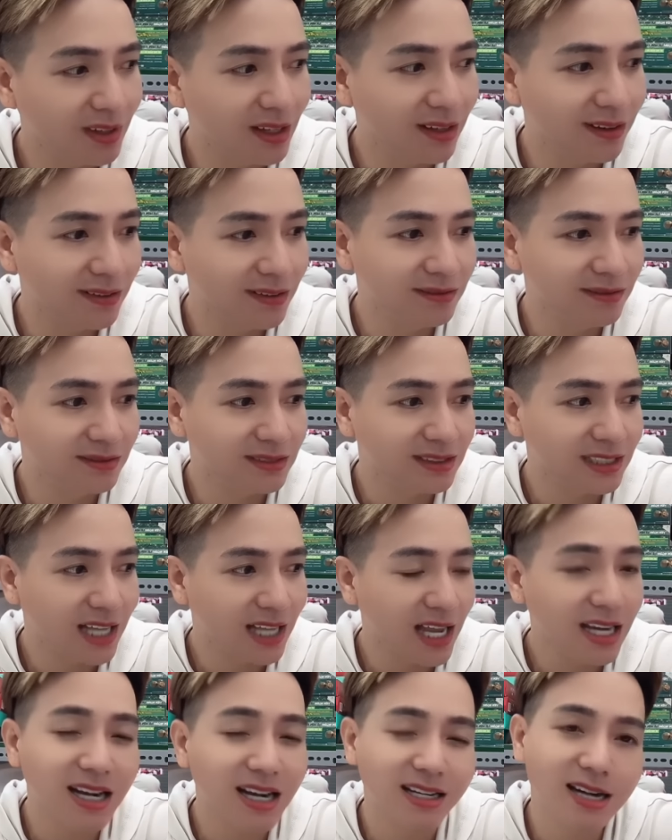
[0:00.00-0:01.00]
um,
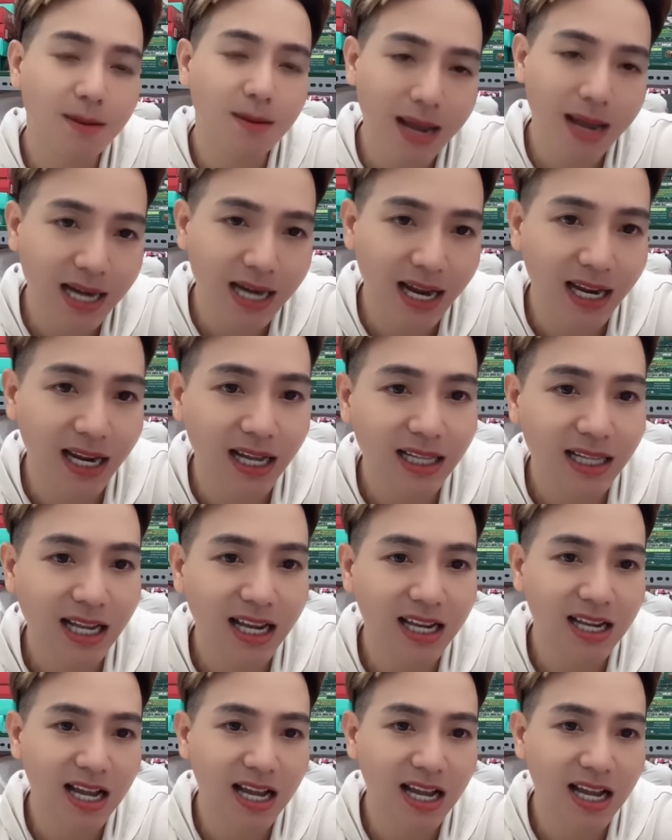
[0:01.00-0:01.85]
cái drama này á,